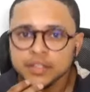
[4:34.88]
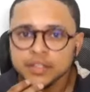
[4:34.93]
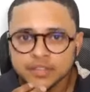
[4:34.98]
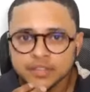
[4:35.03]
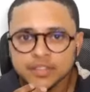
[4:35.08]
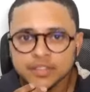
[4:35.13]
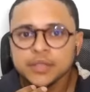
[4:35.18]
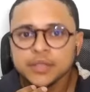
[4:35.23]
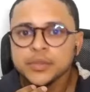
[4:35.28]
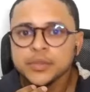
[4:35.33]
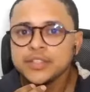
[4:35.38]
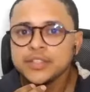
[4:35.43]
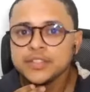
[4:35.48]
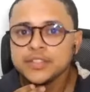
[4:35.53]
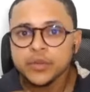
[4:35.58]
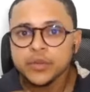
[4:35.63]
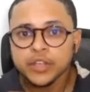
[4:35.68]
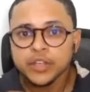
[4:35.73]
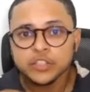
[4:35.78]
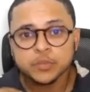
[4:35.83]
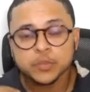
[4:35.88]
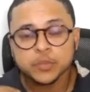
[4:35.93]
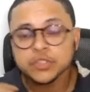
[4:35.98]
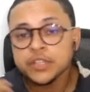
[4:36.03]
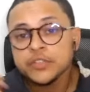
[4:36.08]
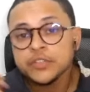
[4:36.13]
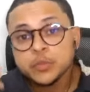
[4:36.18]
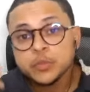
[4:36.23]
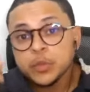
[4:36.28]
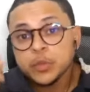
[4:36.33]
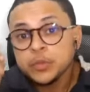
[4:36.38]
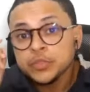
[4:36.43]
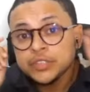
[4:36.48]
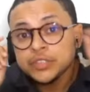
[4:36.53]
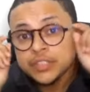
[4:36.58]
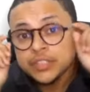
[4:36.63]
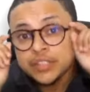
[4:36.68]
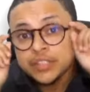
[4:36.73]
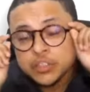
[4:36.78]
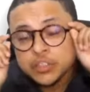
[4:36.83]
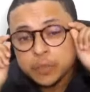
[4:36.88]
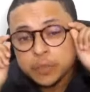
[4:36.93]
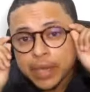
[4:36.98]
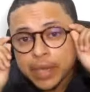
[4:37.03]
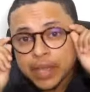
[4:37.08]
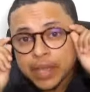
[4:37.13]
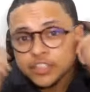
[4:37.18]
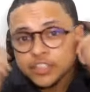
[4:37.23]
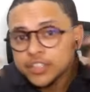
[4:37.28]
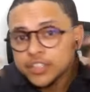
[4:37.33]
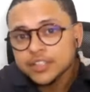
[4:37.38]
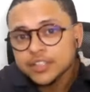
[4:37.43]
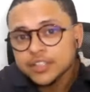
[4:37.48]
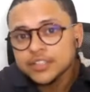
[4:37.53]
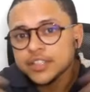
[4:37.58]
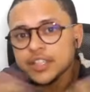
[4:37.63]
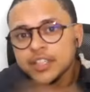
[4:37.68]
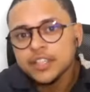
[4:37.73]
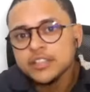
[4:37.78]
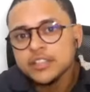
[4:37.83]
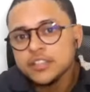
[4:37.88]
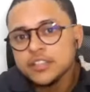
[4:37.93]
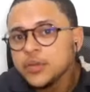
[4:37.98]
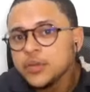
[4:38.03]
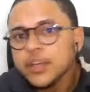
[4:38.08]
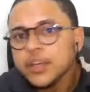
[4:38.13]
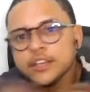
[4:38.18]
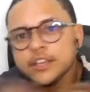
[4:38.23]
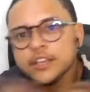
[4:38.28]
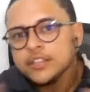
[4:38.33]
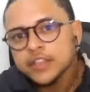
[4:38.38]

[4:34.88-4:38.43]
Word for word: são, eles são responsáveis bem, por muitas das práticas, né? até o